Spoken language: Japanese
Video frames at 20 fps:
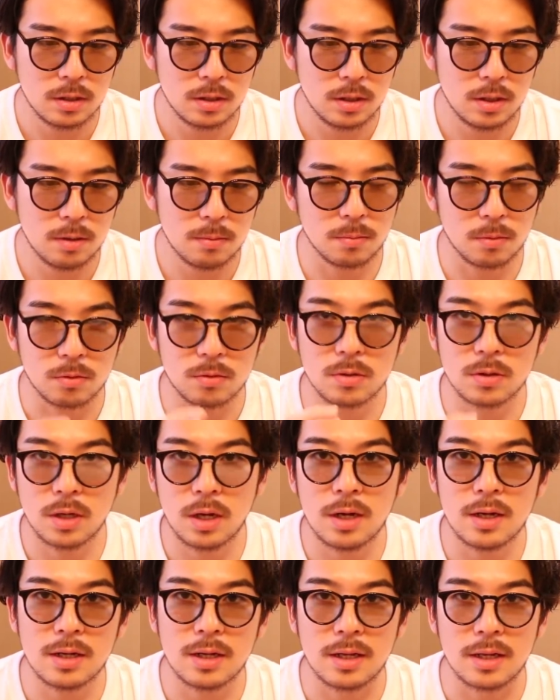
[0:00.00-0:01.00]
で僕
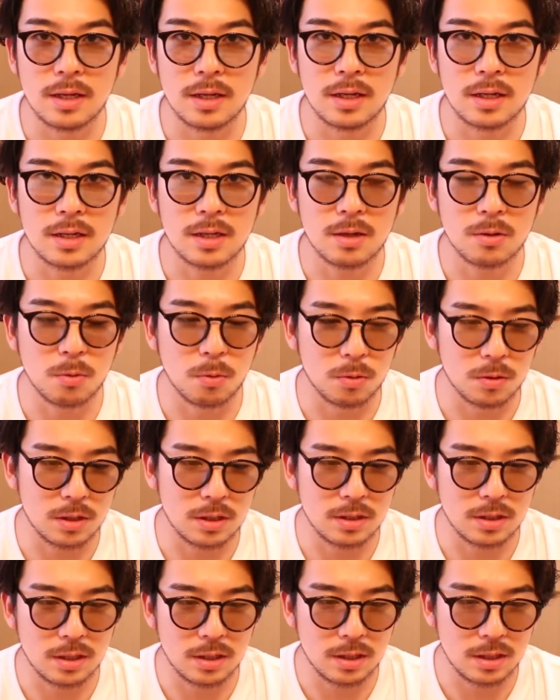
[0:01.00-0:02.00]
が、えー、結構お気
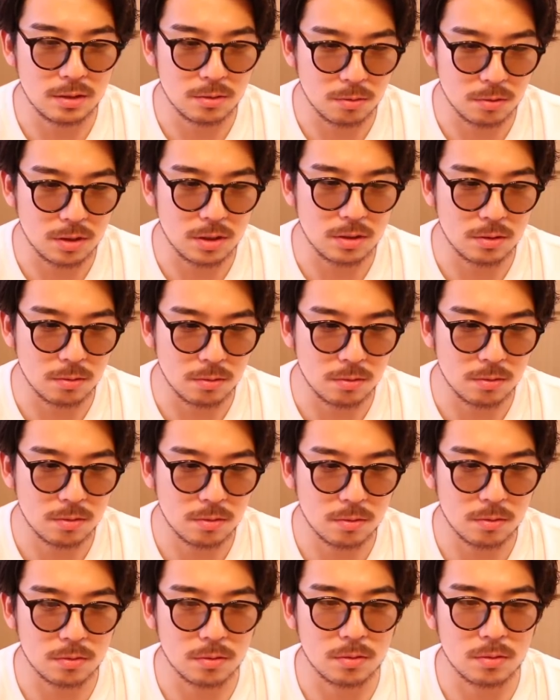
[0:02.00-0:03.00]
に入りの機能
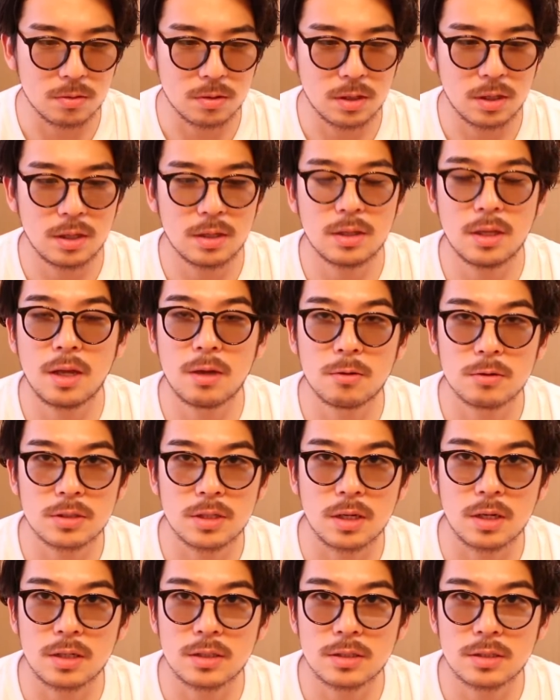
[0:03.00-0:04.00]
この携帯を
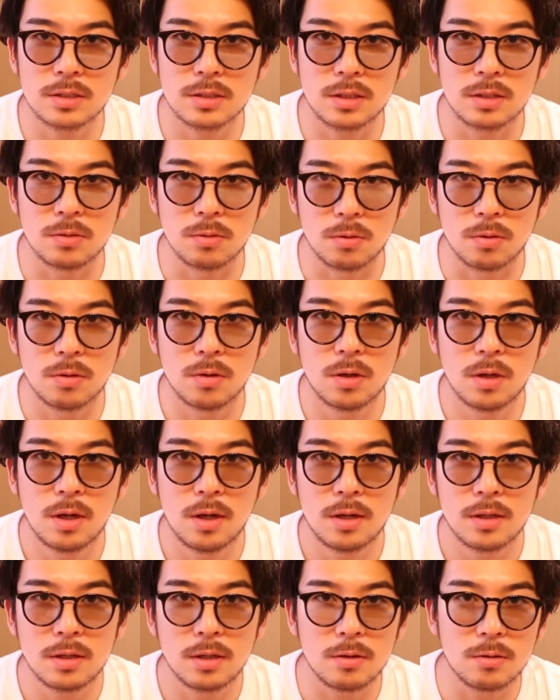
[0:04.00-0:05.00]
探す機
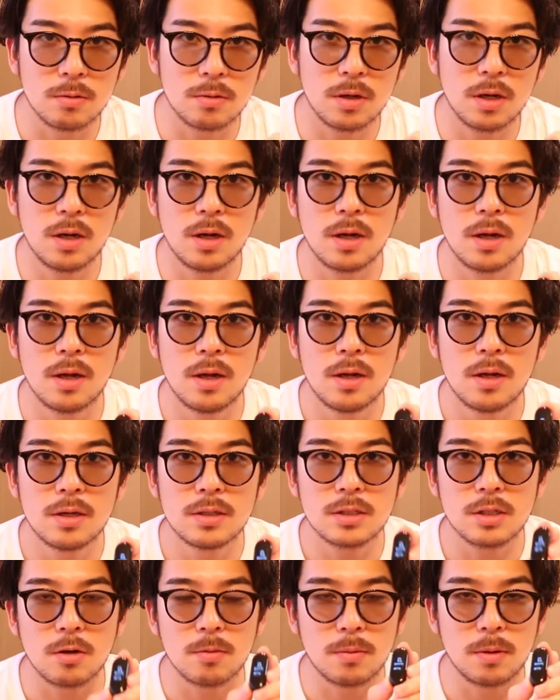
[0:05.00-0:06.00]
能っていうのが
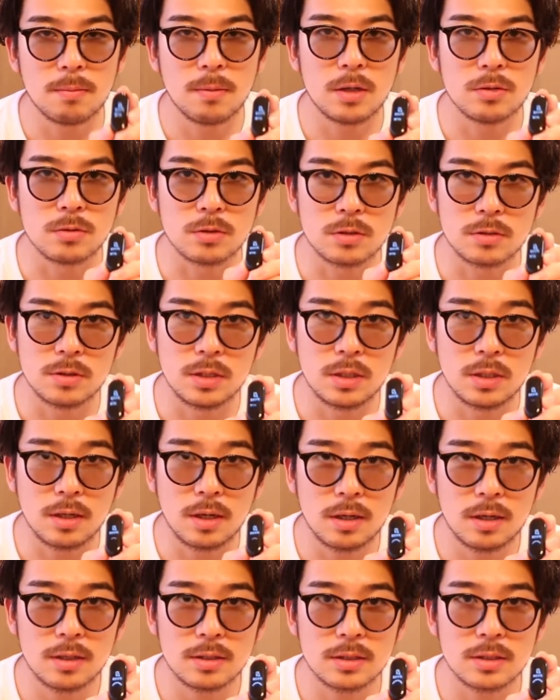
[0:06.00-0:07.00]
Xiaomi バンド3
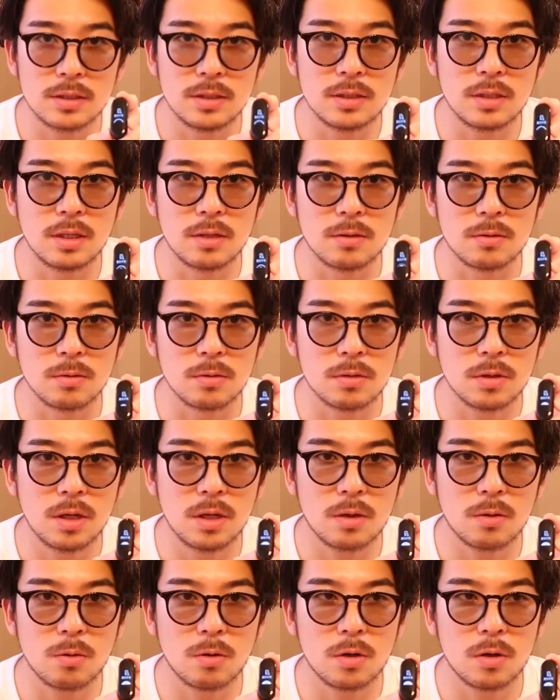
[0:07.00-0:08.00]
から付いているの
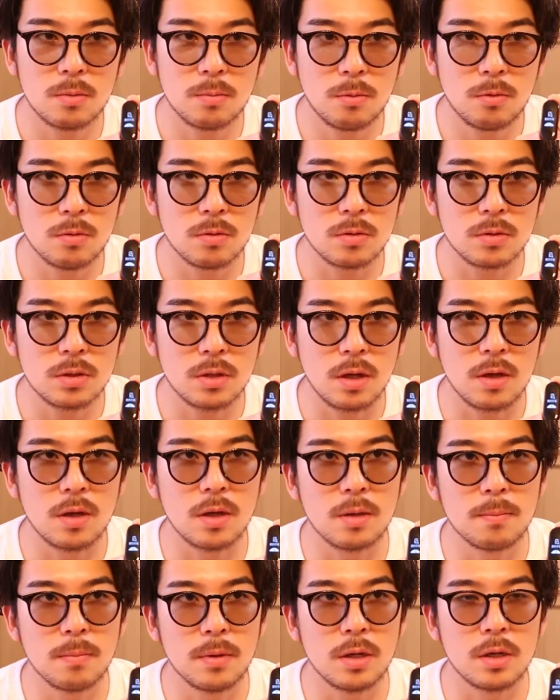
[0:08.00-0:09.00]
でこれも大
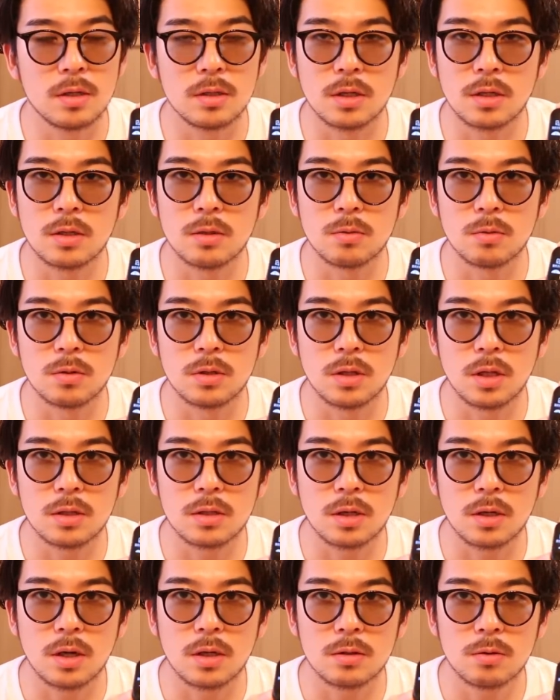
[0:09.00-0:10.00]
変便利な機能になっ
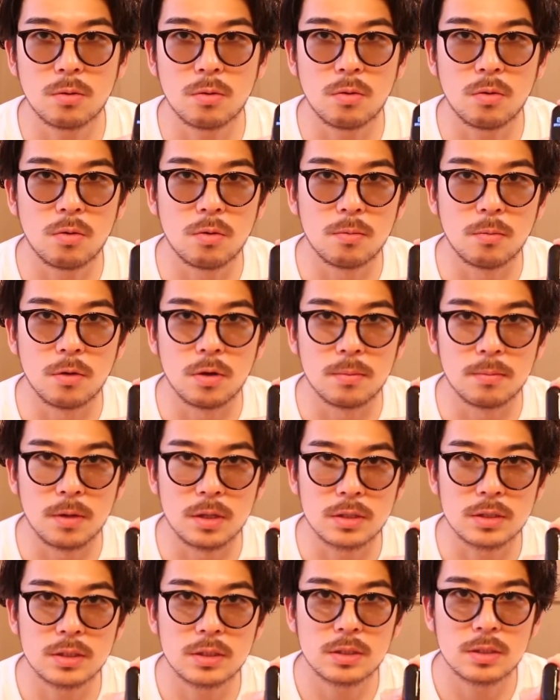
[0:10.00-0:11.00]
たかと思い
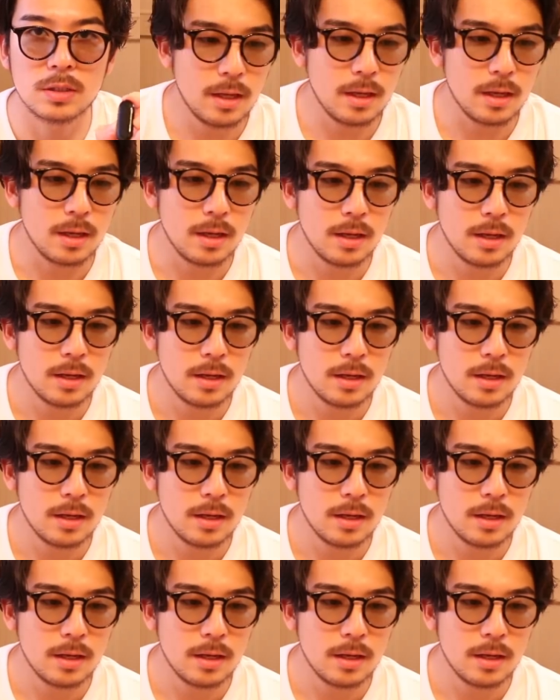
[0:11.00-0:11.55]
ますで